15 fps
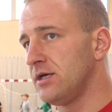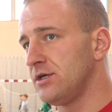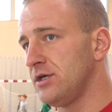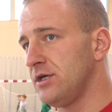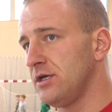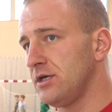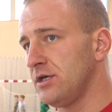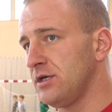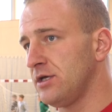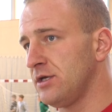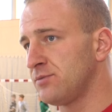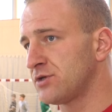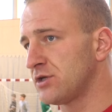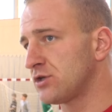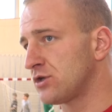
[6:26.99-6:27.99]
i,
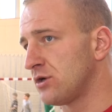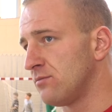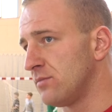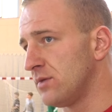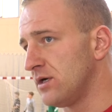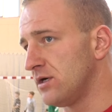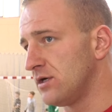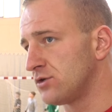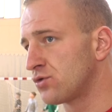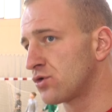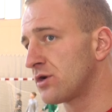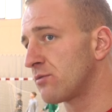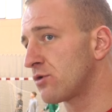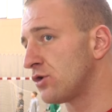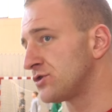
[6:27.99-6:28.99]
i przed tą
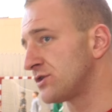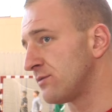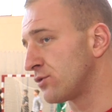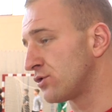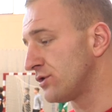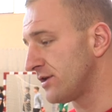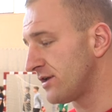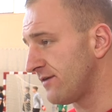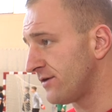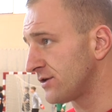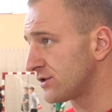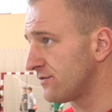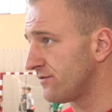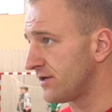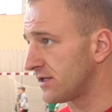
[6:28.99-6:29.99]
drugim końcem rundy
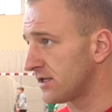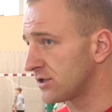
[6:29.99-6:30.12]
rewanżowej.